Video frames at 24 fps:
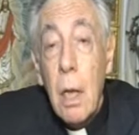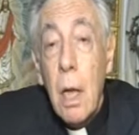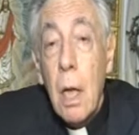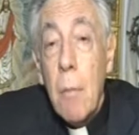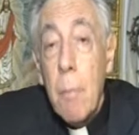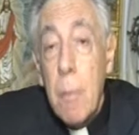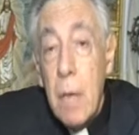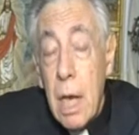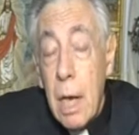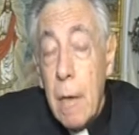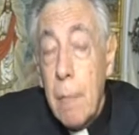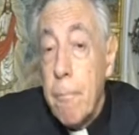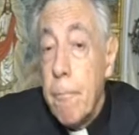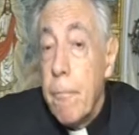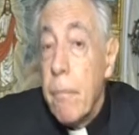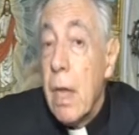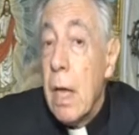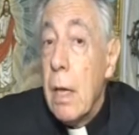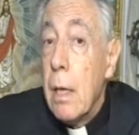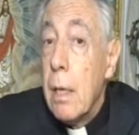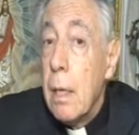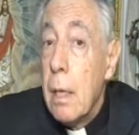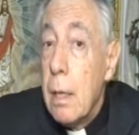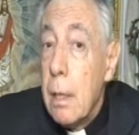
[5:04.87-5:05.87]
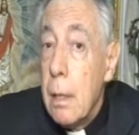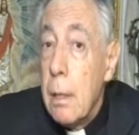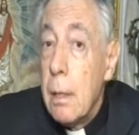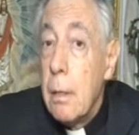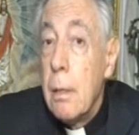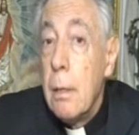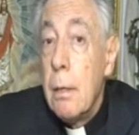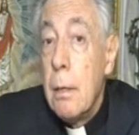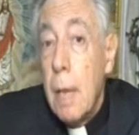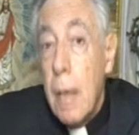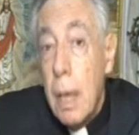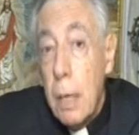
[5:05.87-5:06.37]
Miren, eh,
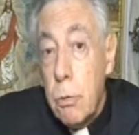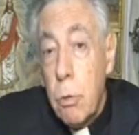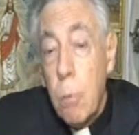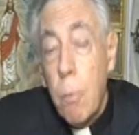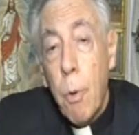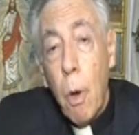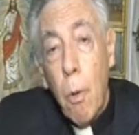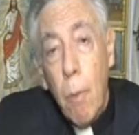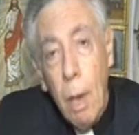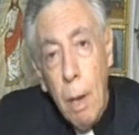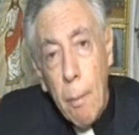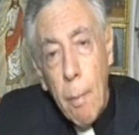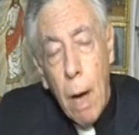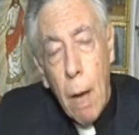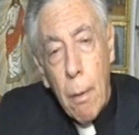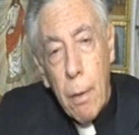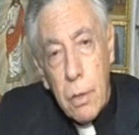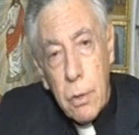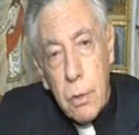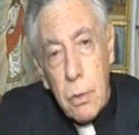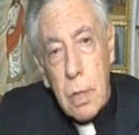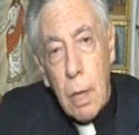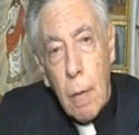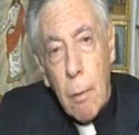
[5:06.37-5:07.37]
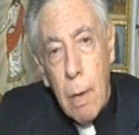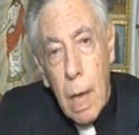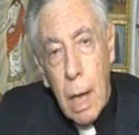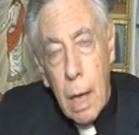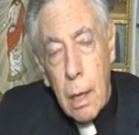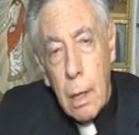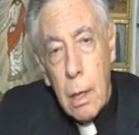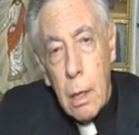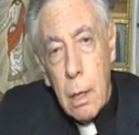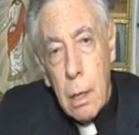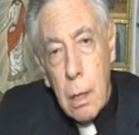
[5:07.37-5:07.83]
es un problema a veces hablar.